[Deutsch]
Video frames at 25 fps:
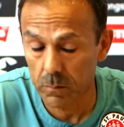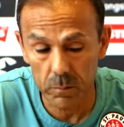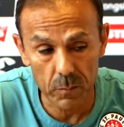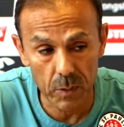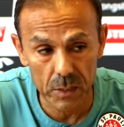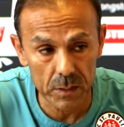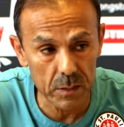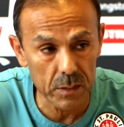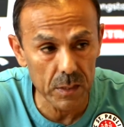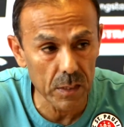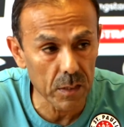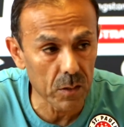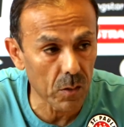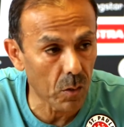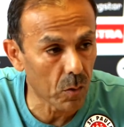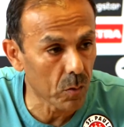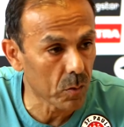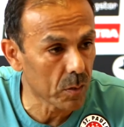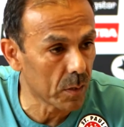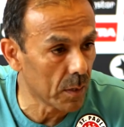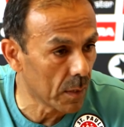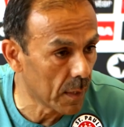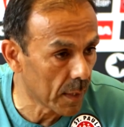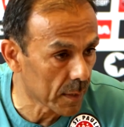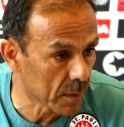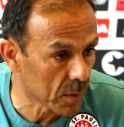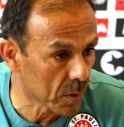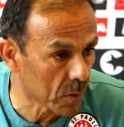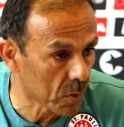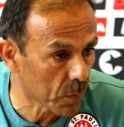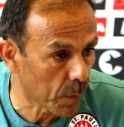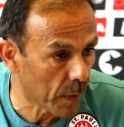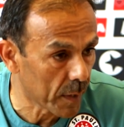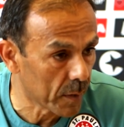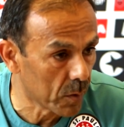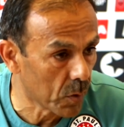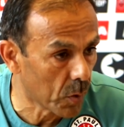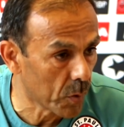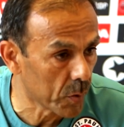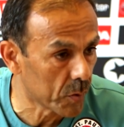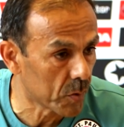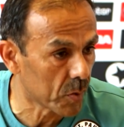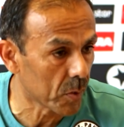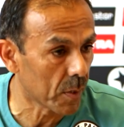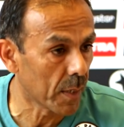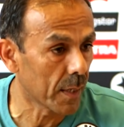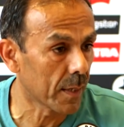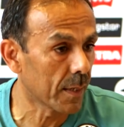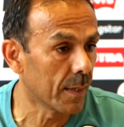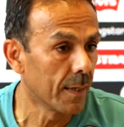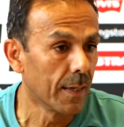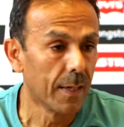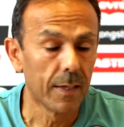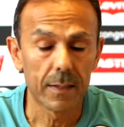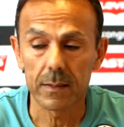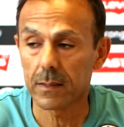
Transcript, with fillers: Man sieht auch die letzten zwei Neuzugänge,